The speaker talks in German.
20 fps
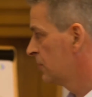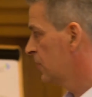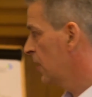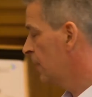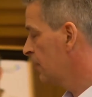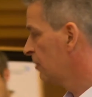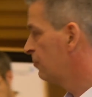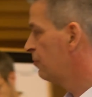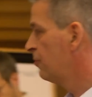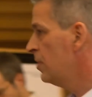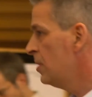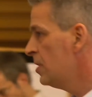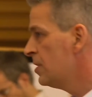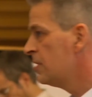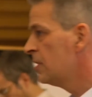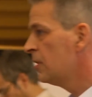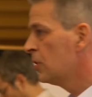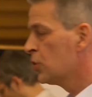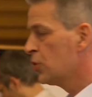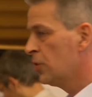Ja, Sie haben dann
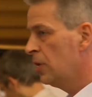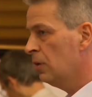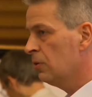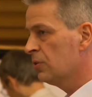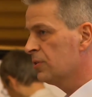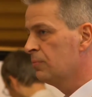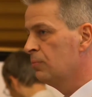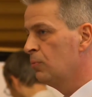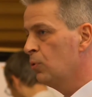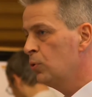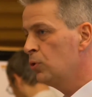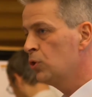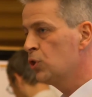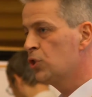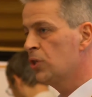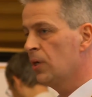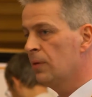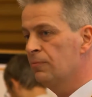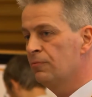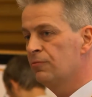viele Dinge schnell aus dem Boden
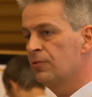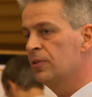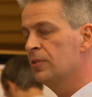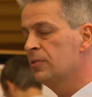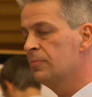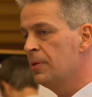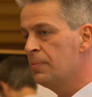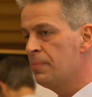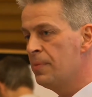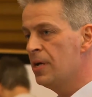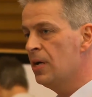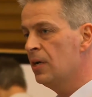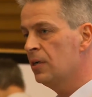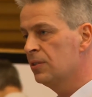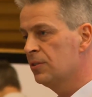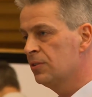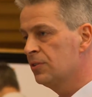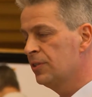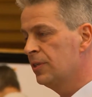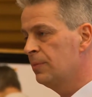gestampft, wenn Sie mit mehr
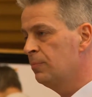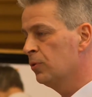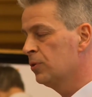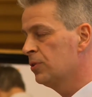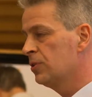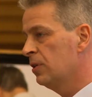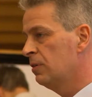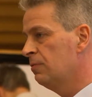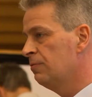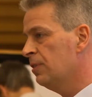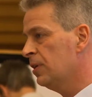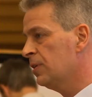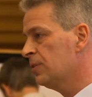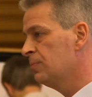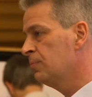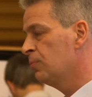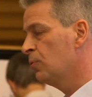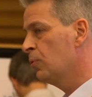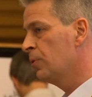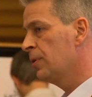als 10 Prozent
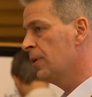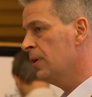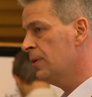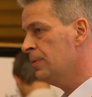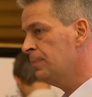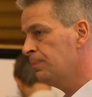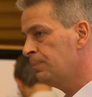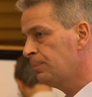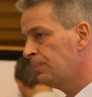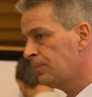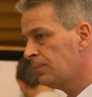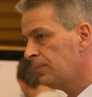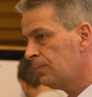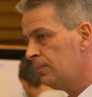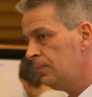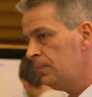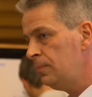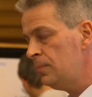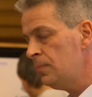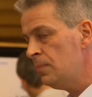wachsen pro Jahr.
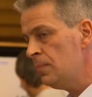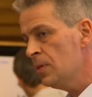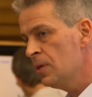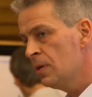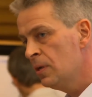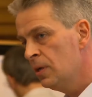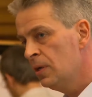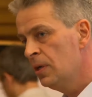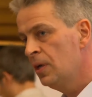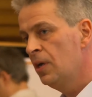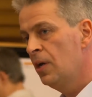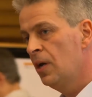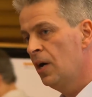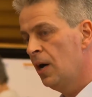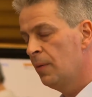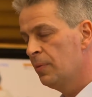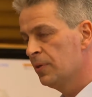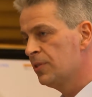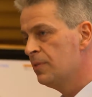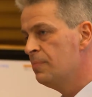
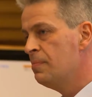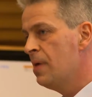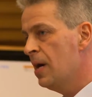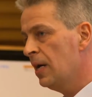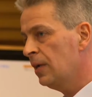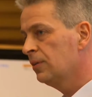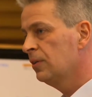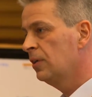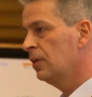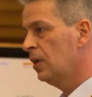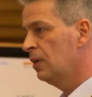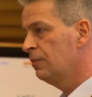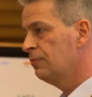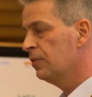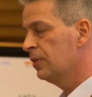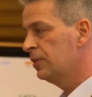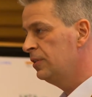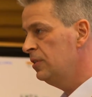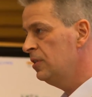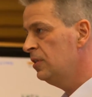Aber Sie merken dann
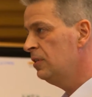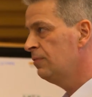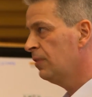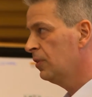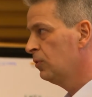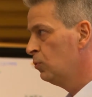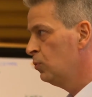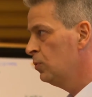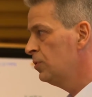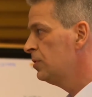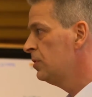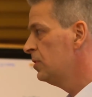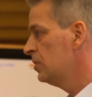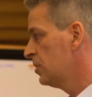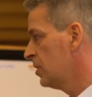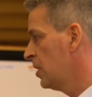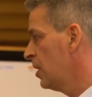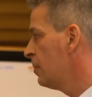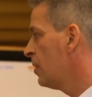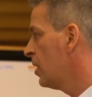einfach, irgendwann holt Sie
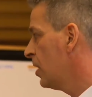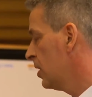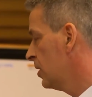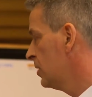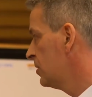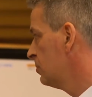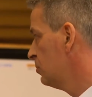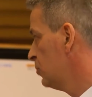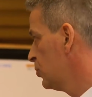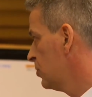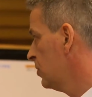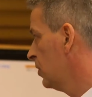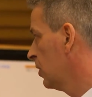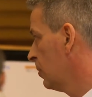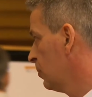dieses Thema ein. Sie müssen